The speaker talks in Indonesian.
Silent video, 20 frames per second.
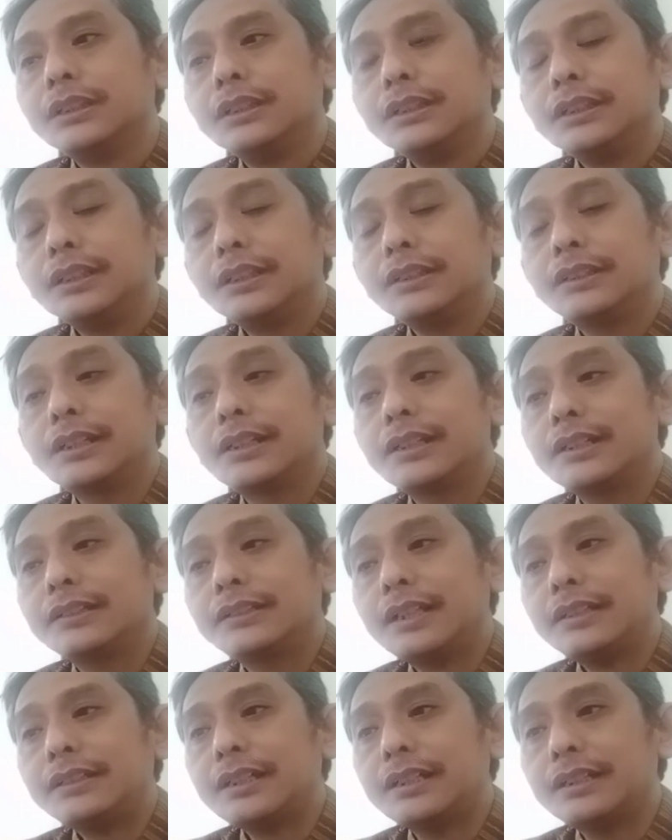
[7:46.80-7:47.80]

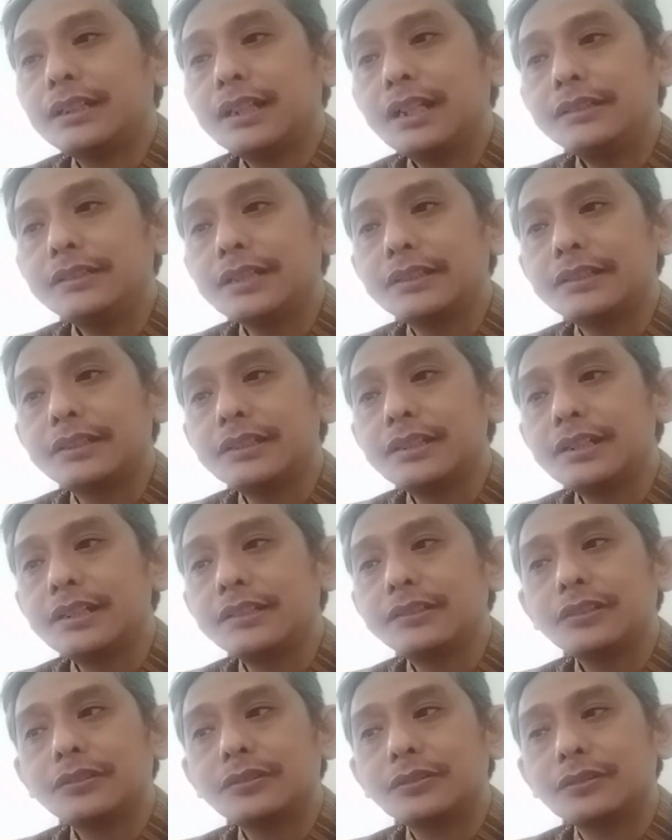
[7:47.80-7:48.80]
Integritas adalah jati diri
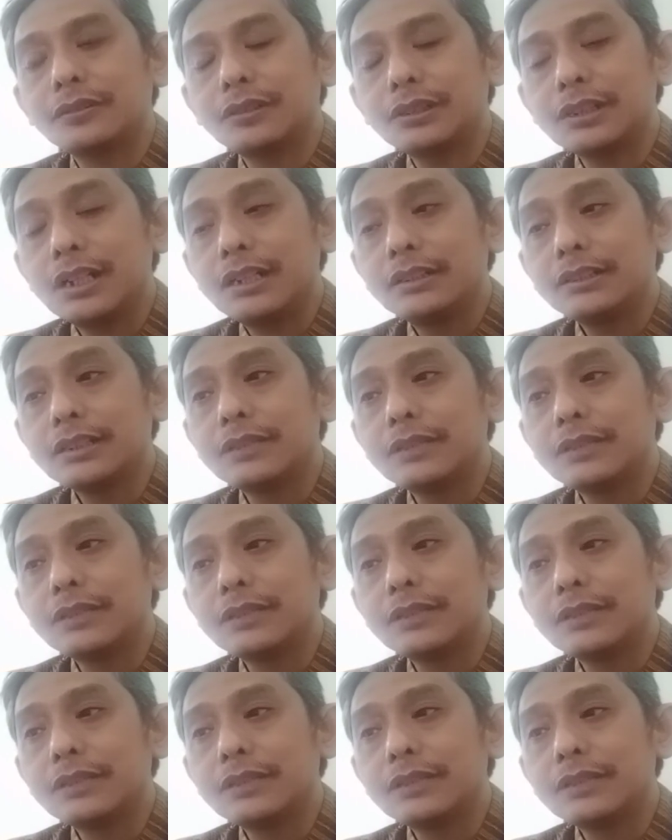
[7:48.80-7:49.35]
seseorang